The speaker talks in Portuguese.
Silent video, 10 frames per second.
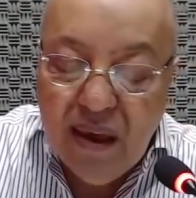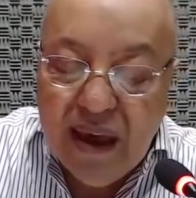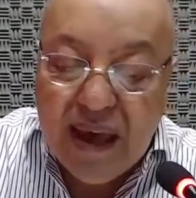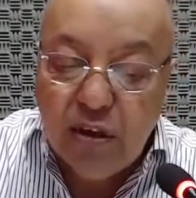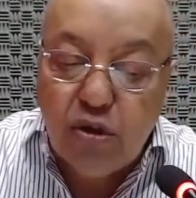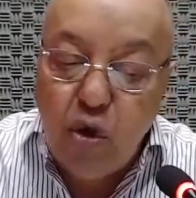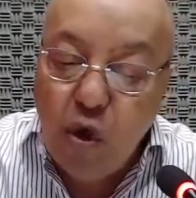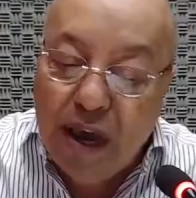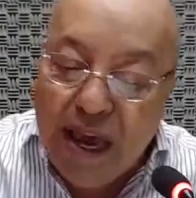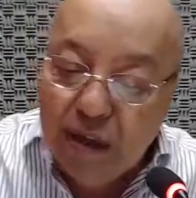Em
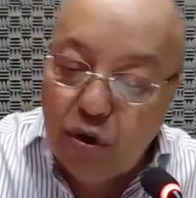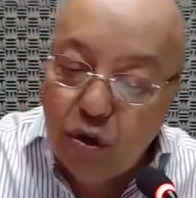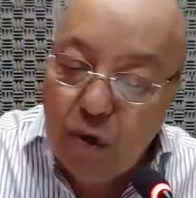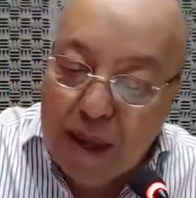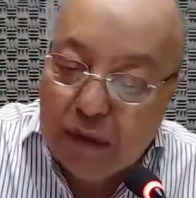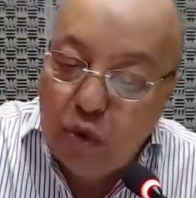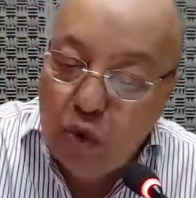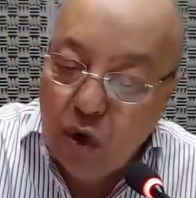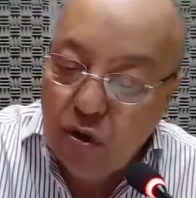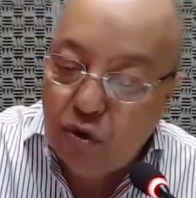Sorriso, no Mato
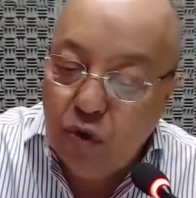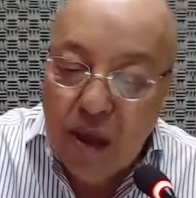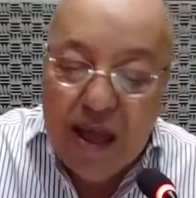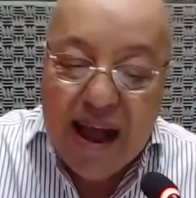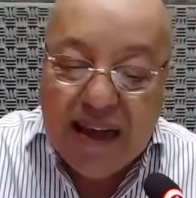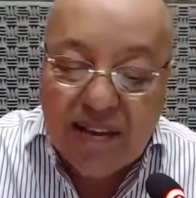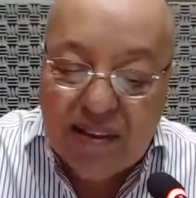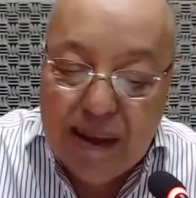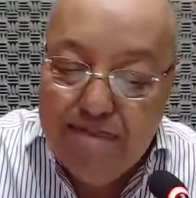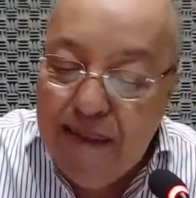Grosso, as
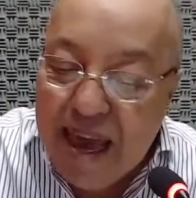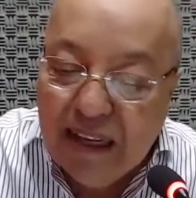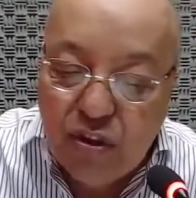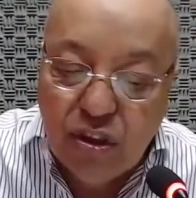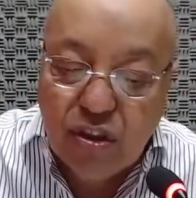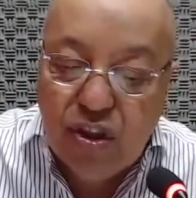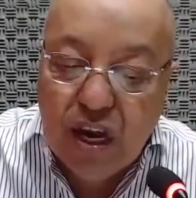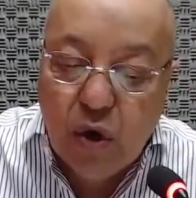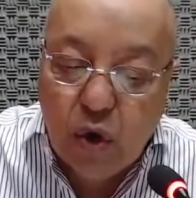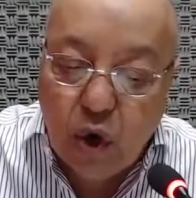sementes de
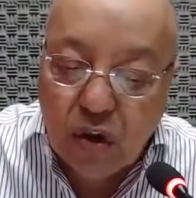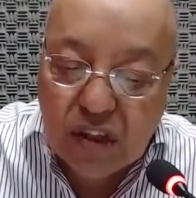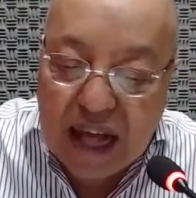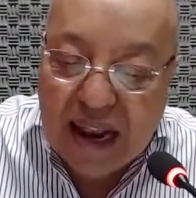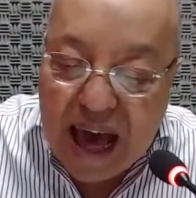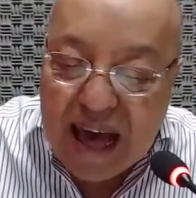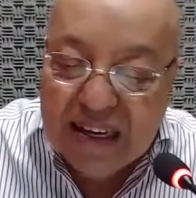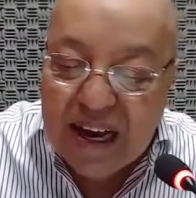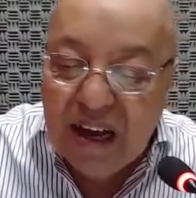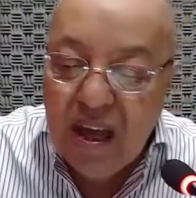
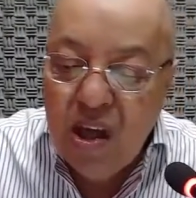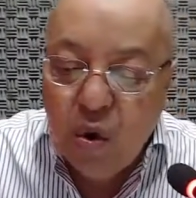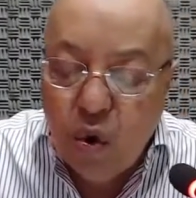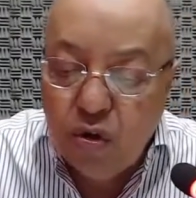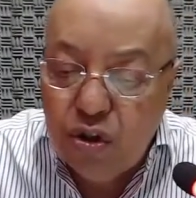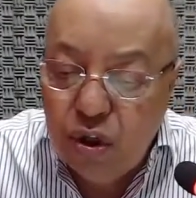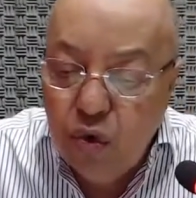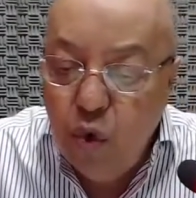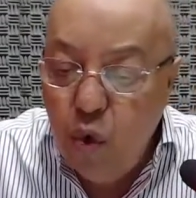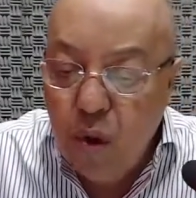crotalária
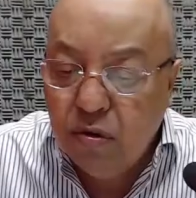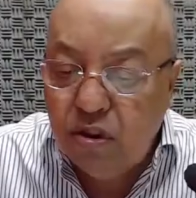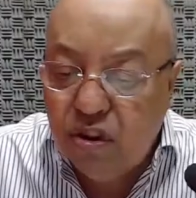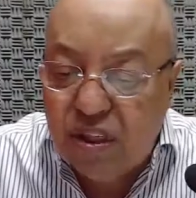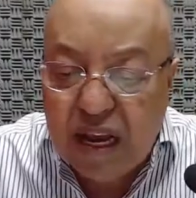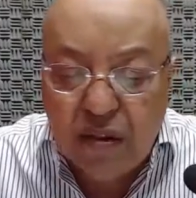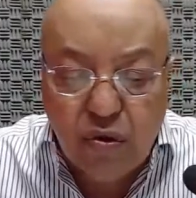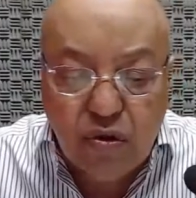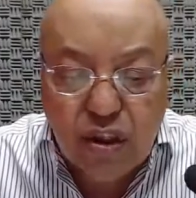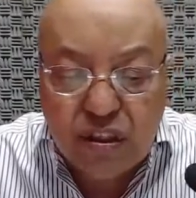continuam
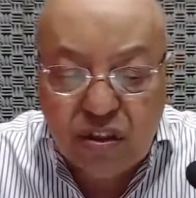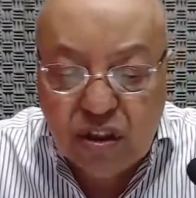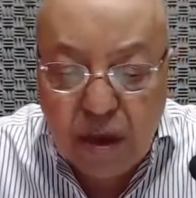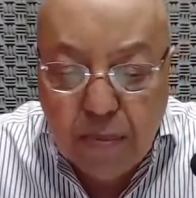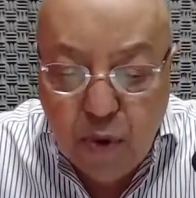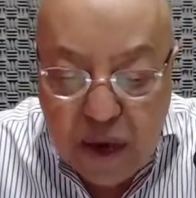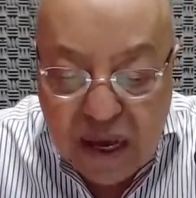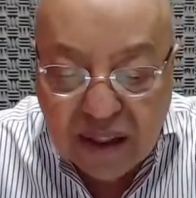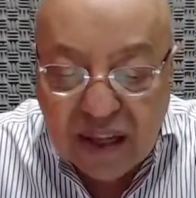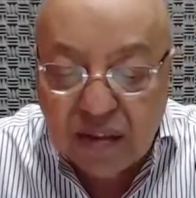sendo
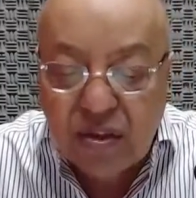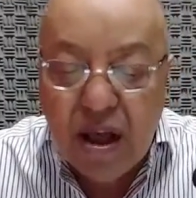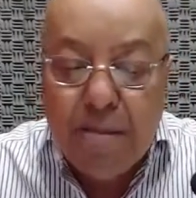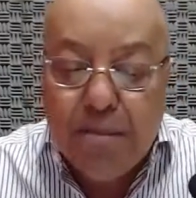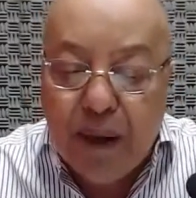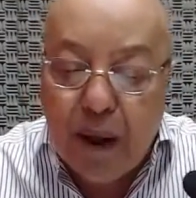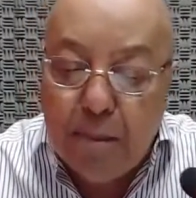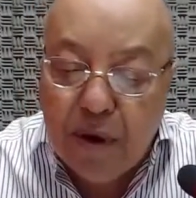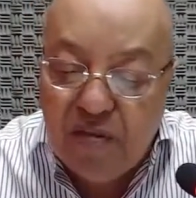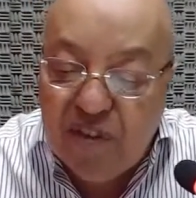distribuídas pela
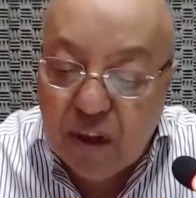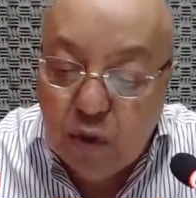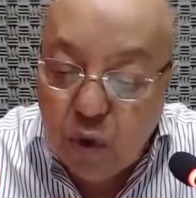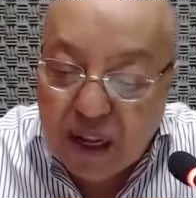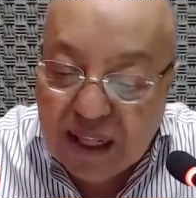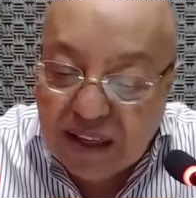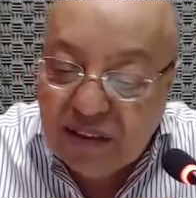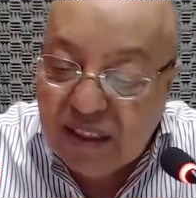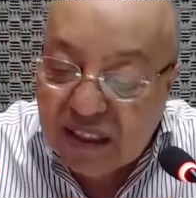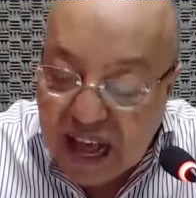prefeitura da
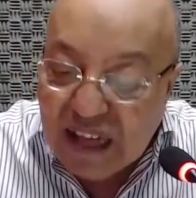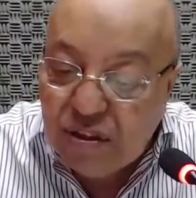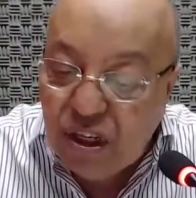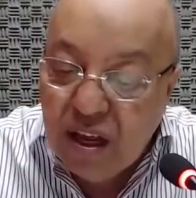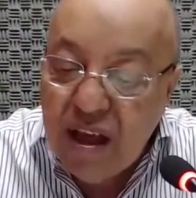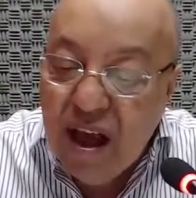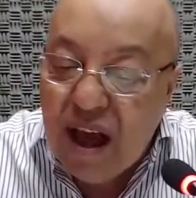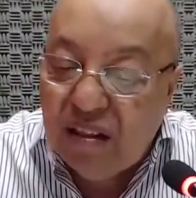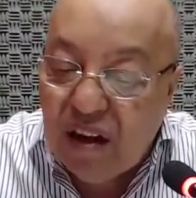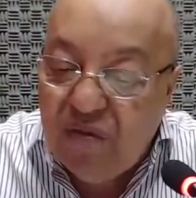cidade
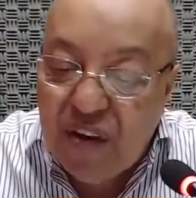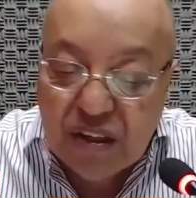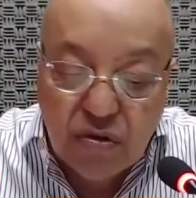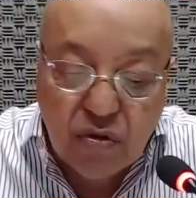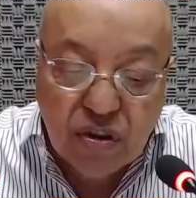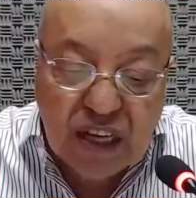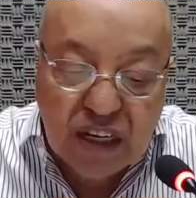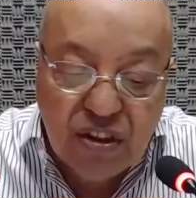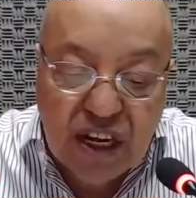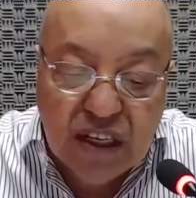através dos
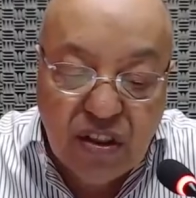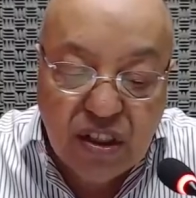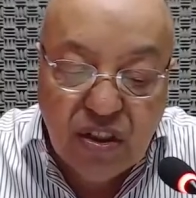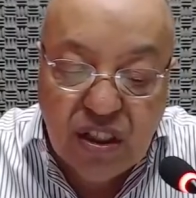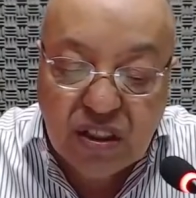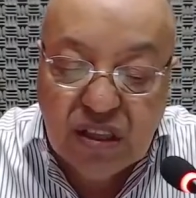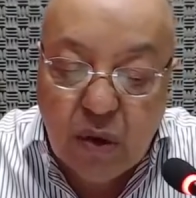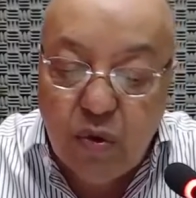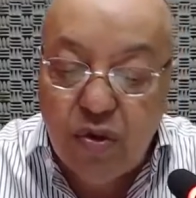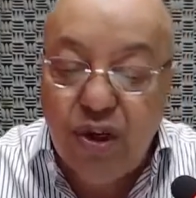agentes de
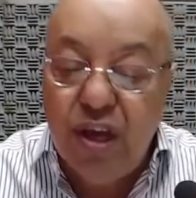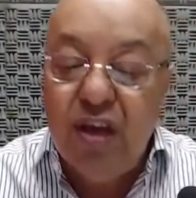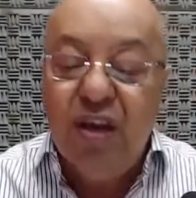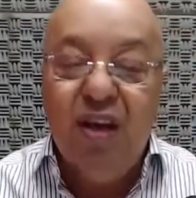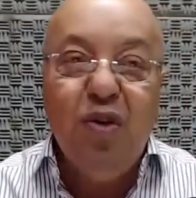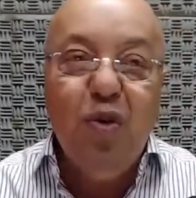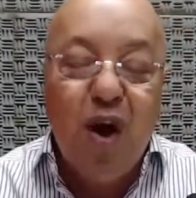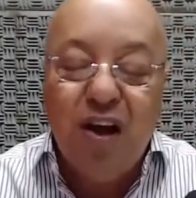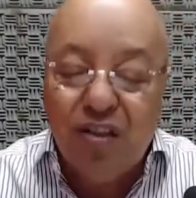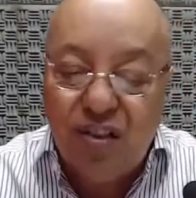saúde. E
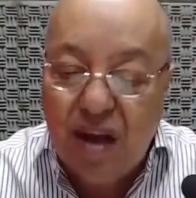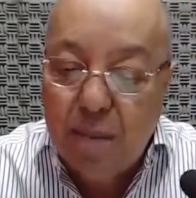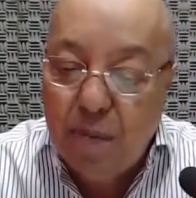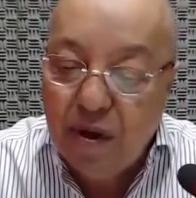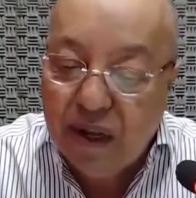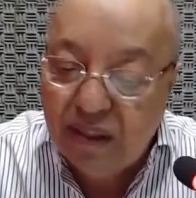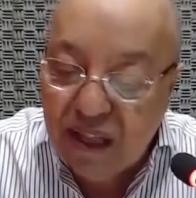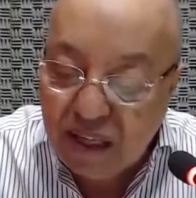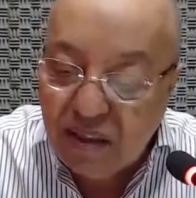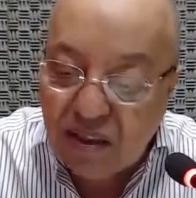nós,
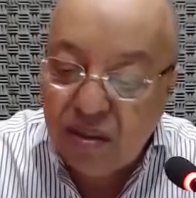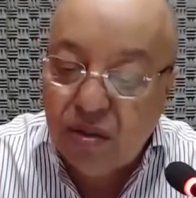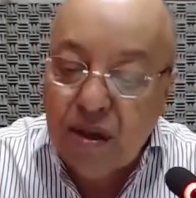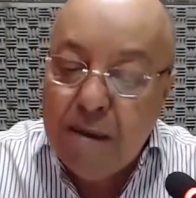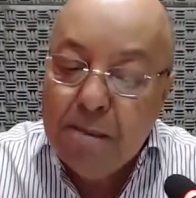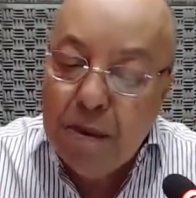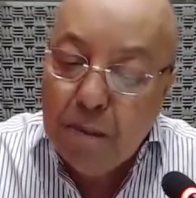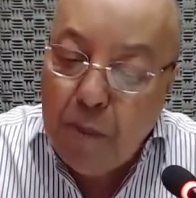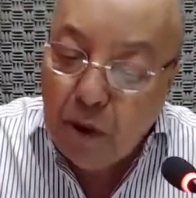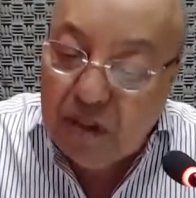campograndenses,
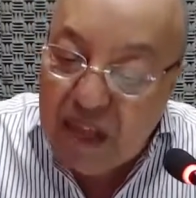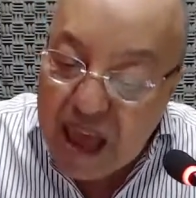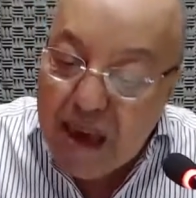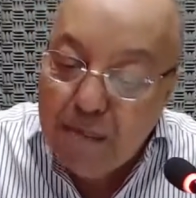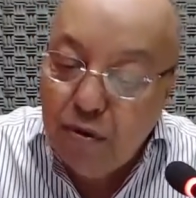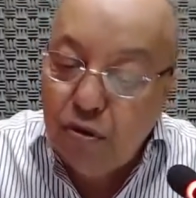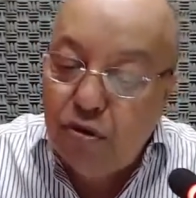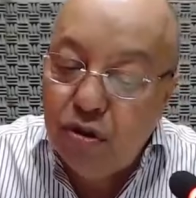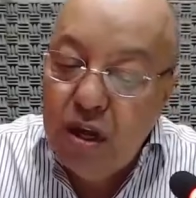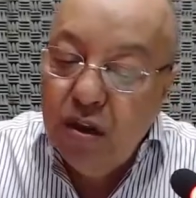
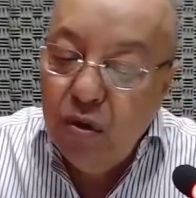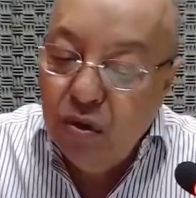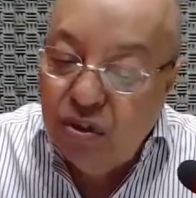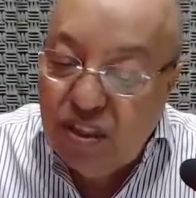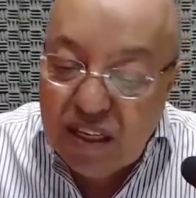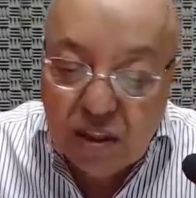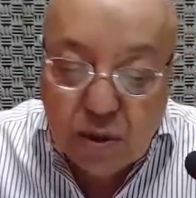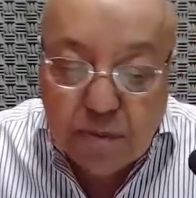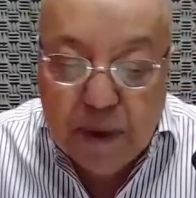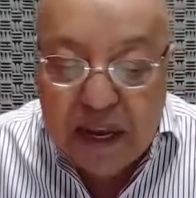podemos nos
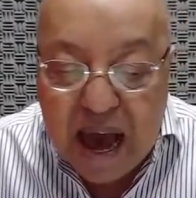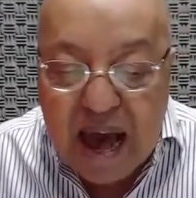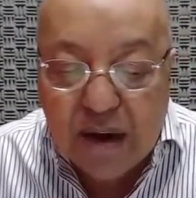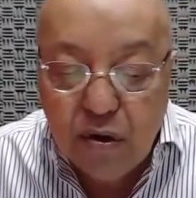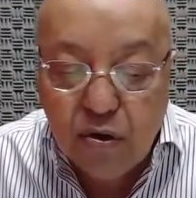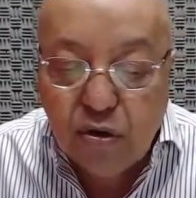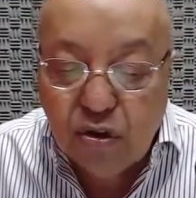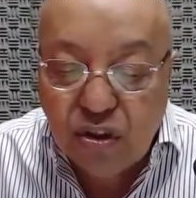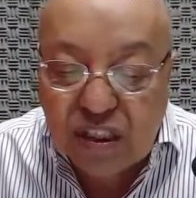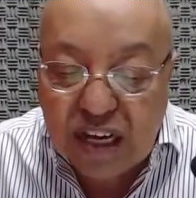inspirar no
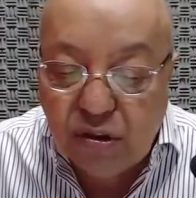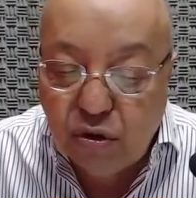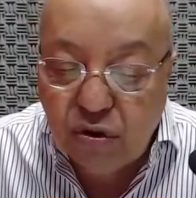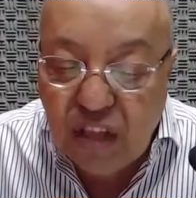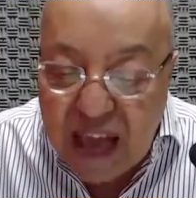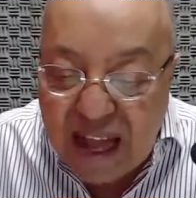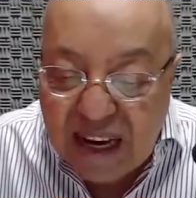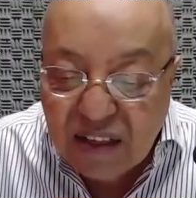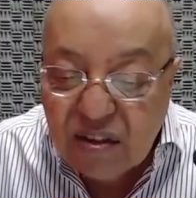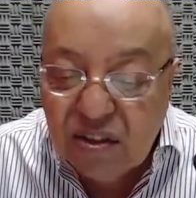sucesso
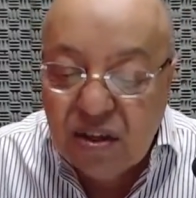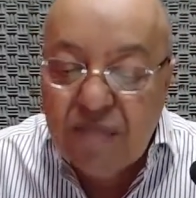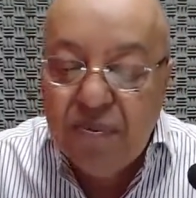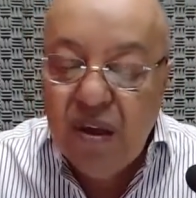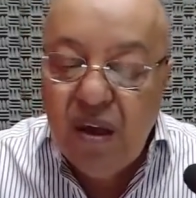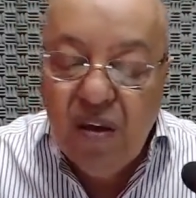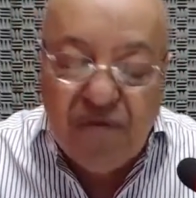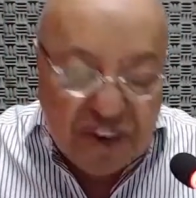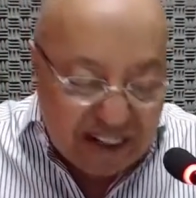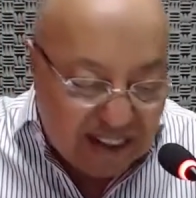deles e
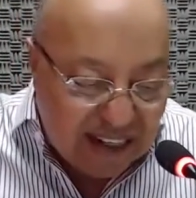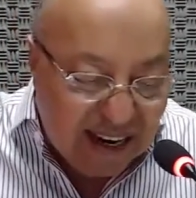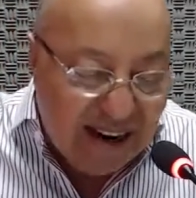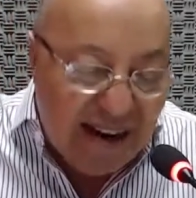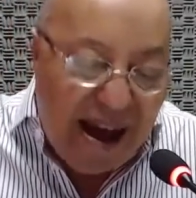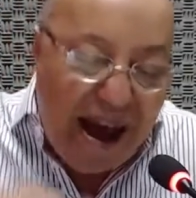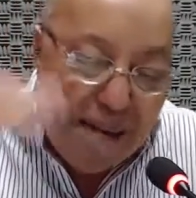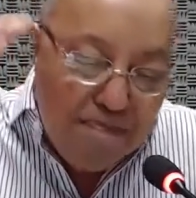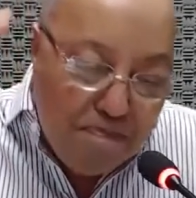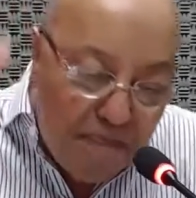fazer a
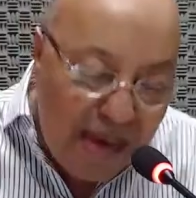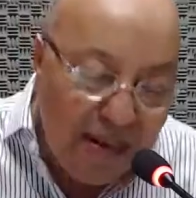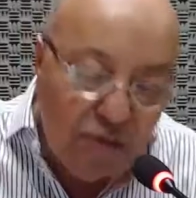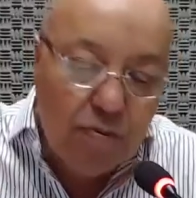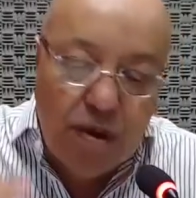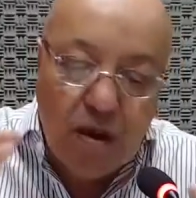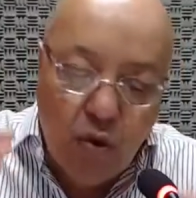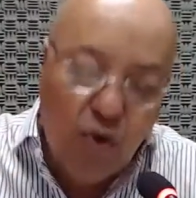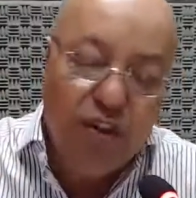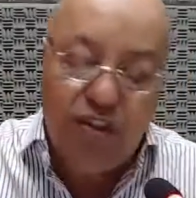mesma
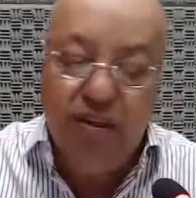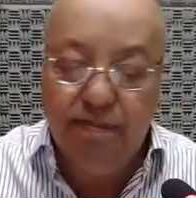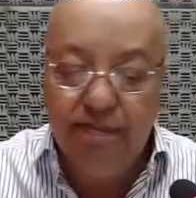coisa.